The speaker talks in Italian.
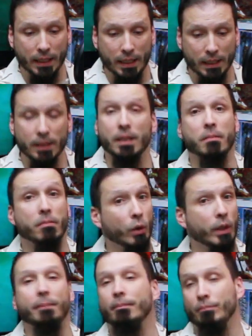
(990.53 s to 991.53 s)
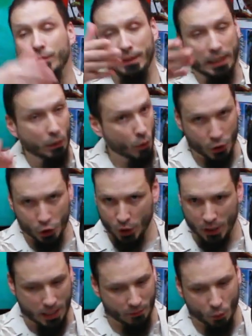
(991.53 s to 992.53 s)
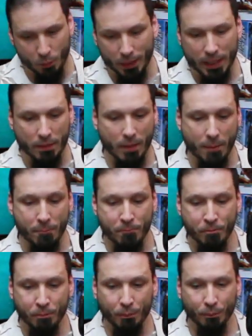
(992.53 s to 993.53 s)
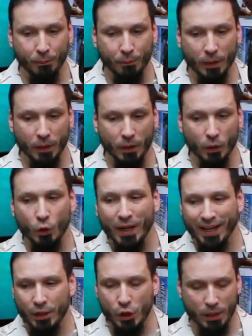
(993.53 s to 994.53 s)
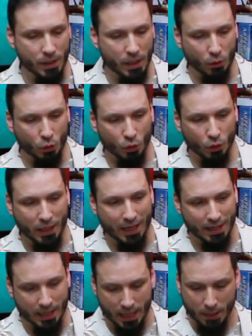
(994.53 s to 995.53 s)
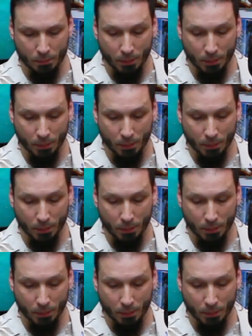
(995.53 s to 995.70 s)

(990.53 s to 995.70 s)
i simboli, te lo accennavo prima, Mm, non è che ce ne siano granché,